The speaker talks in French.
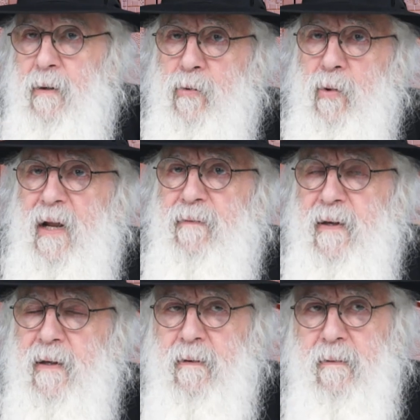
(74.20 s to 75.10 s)
Dans la
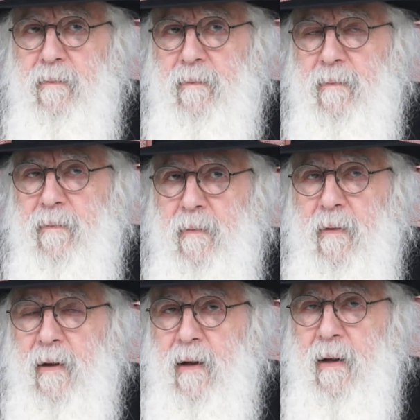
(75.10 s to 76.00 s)
vie,
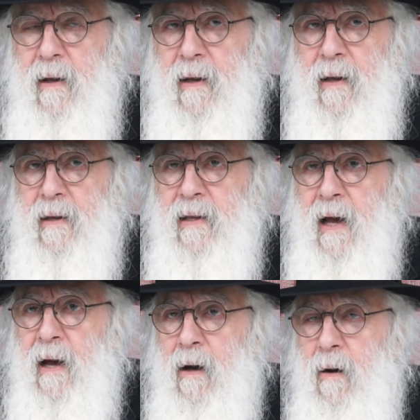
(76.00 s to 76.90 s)
il y
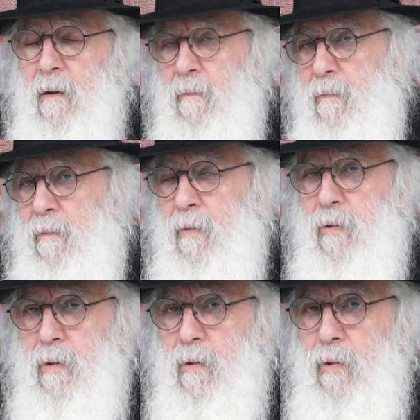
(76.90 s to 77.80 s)
a
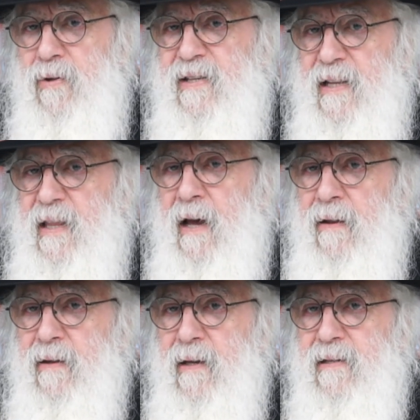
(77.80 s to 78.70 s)
le
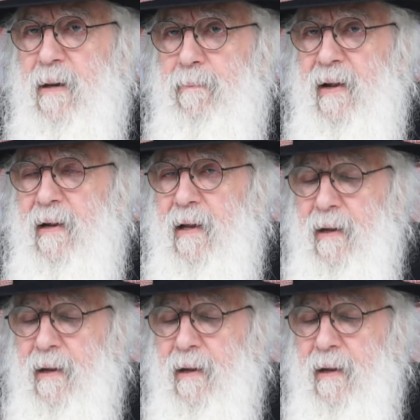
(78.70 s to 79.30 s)
Satan, il s'appelle